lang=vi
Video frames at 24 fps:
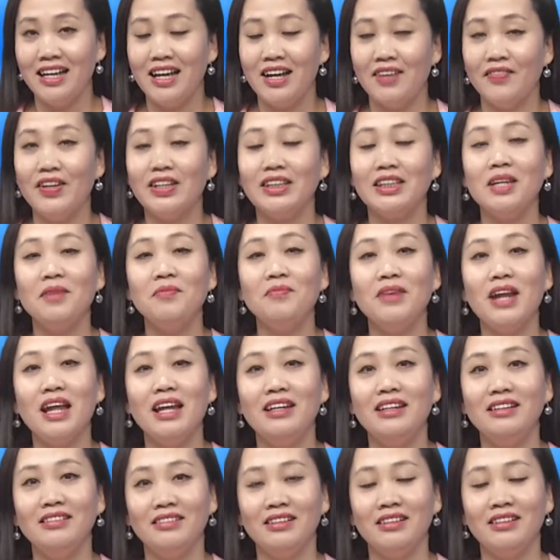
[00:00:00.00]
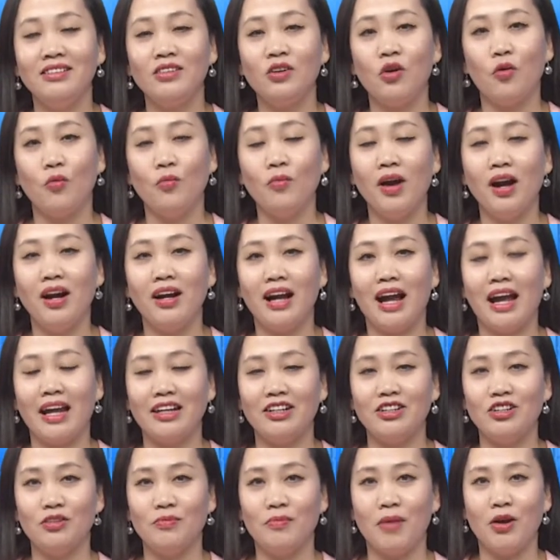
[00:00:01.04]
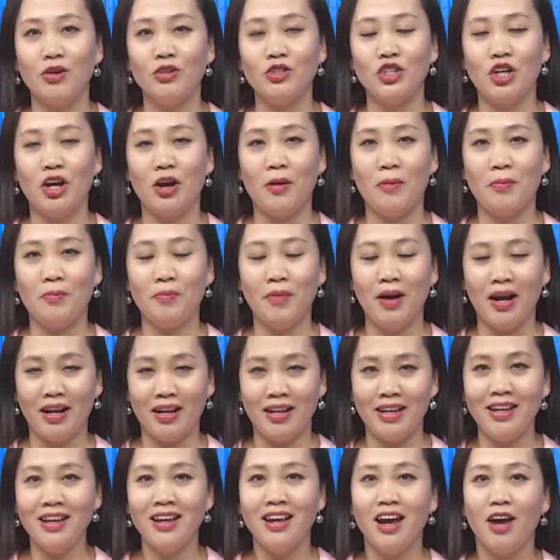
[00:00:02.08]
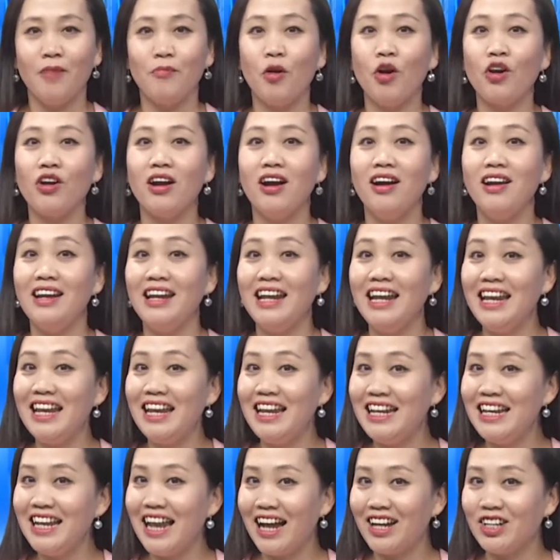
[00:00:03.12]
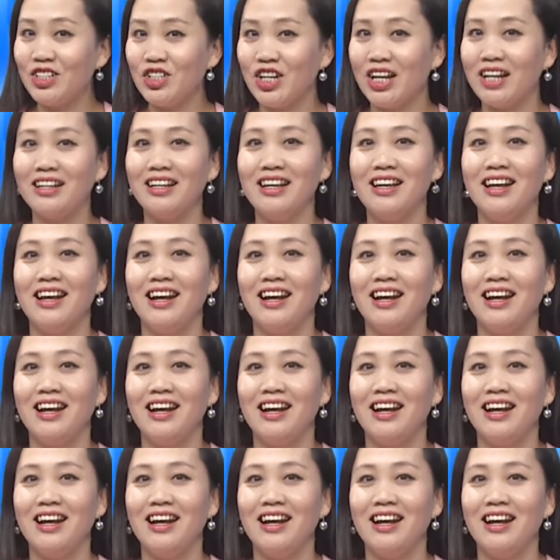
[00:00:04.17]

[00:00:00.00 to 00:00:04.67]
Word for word: Và tiếp đến nữa cũng hân hạnh được bảo trợ bởi broker Lily Lan Trần.